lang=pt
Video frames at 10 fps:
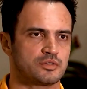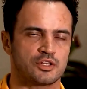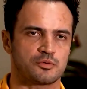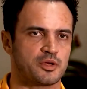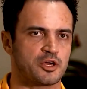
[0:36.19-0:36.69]
Eu
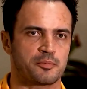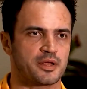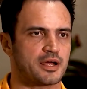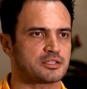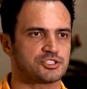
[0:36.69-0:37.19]
tento me
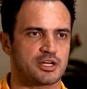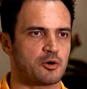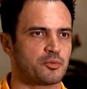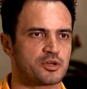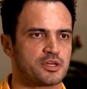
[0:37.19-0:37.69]
recuperar,
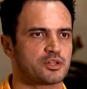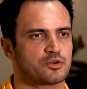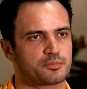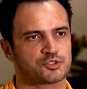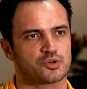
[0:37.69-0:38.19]
tirar um pouquinho a
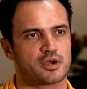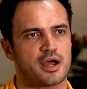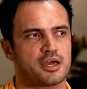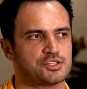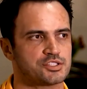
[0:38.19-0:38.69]
dor para
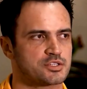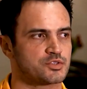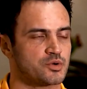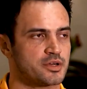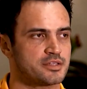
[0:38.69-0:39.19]
jogar,
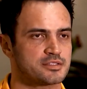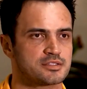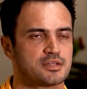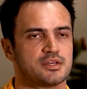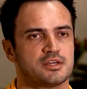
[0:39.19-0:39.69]

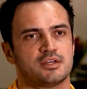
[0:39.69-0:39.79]
injeções.